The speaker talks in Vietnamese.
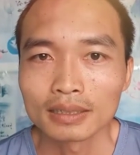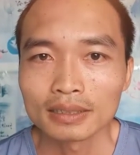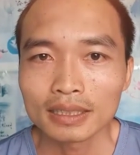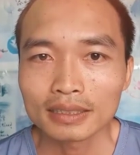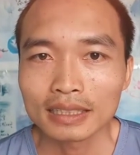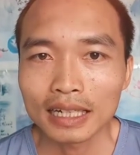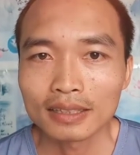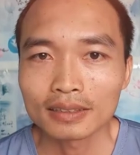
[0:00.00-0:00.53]

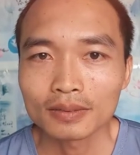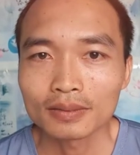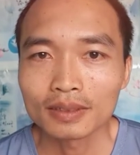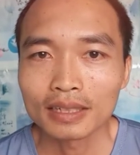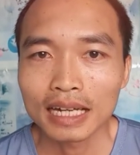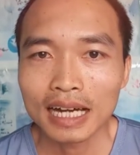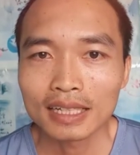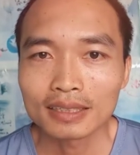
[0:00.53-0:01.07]
chắc chắn trong
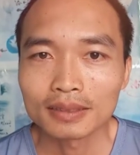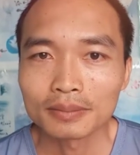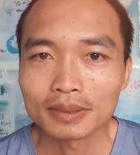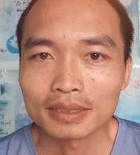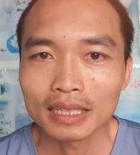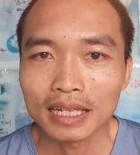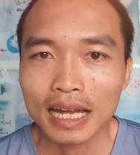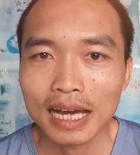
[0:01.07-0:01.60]
tương lai thì
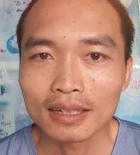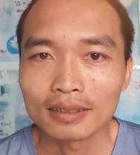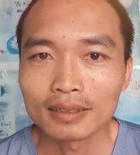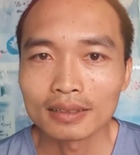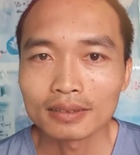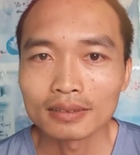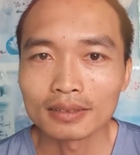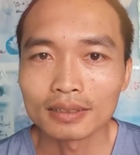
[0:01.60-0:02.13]
mình sẽ đạt
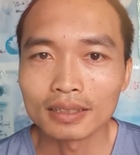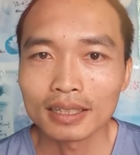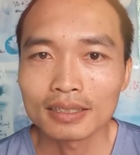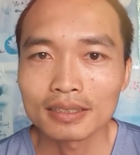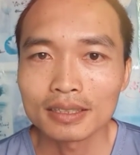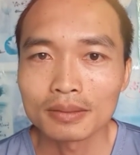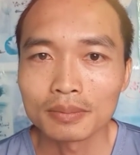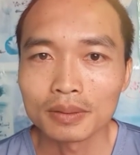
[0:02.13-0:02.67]
được những
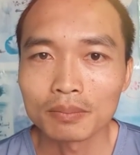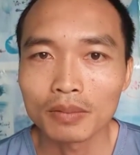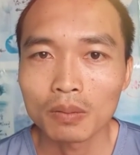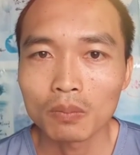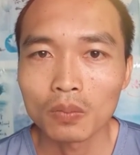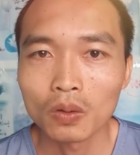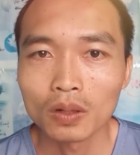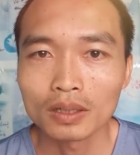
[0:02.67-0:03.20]
cái gì mình
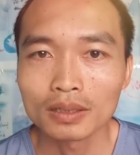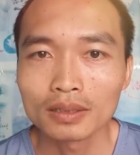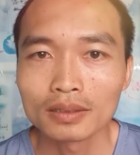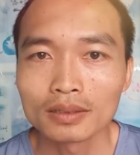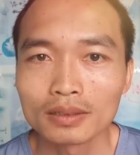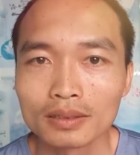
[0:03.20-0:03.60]
mong muốn.